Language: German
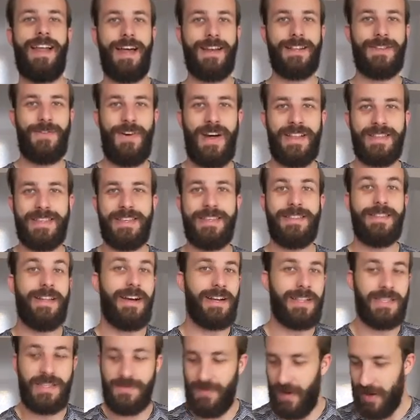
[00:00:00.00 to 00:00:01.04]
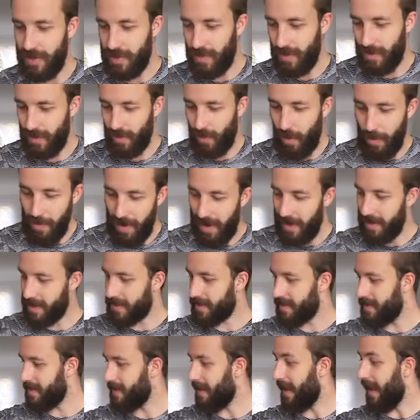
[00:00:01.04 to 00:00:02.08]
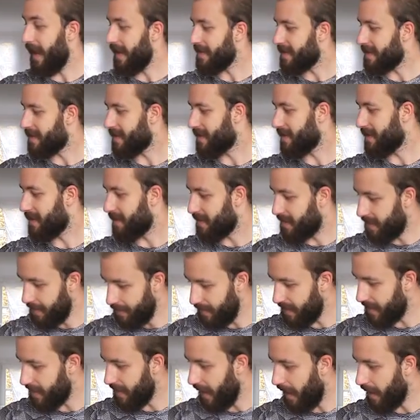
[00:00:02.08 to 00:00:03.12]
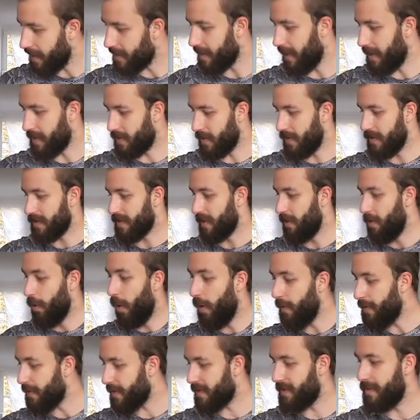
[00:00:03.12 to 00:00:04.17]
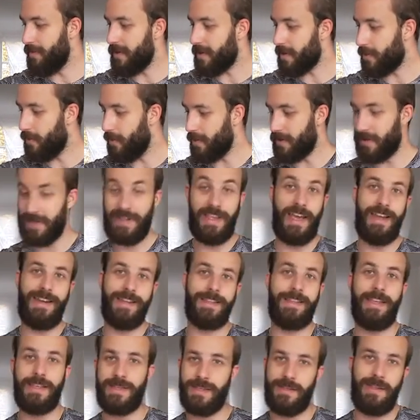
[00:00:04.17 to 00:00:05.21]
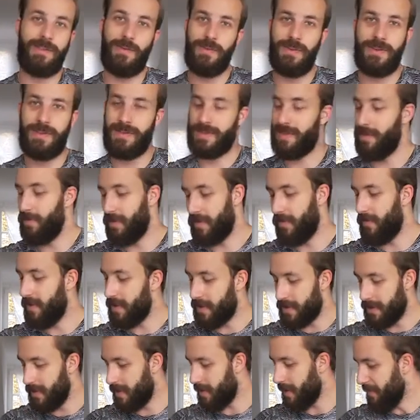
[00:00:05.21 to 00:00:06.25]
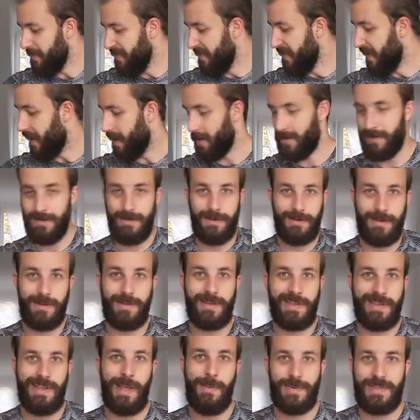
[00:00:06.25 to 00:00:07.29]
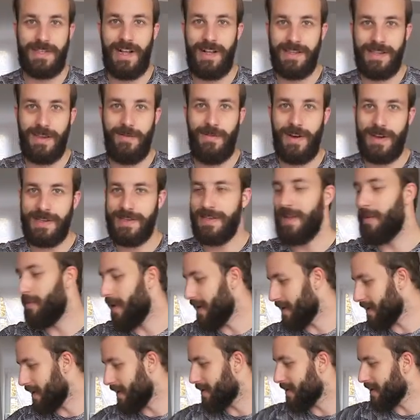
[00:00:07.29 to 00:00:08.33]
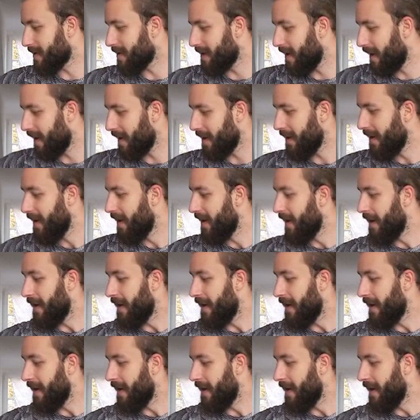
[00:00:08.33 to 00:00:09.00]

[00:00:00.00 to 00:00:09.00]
kleines Fazit nach zwei Stunden rumheizen. Es ist ziemlich nice. Also es läuft ziemlich gut. Die LEDs sind natürlich ziemlich witzig. Also selbst als erwachsener Mann kann ich das sagen.